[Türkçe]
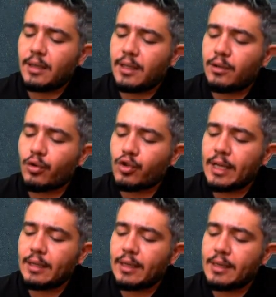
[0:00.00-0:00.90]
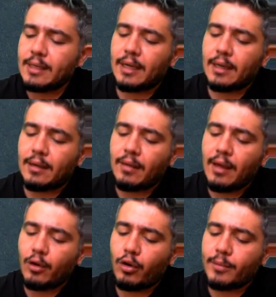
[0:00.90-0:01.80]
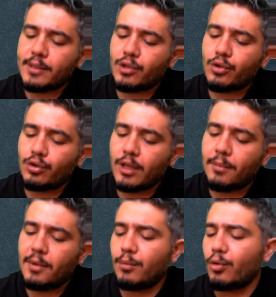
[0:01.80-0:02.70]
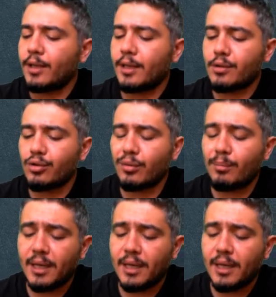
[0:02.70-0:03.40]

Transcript: Hidrojen gazı haline. Denk olması için şuraya da 1 bölü 2 yazıyorum.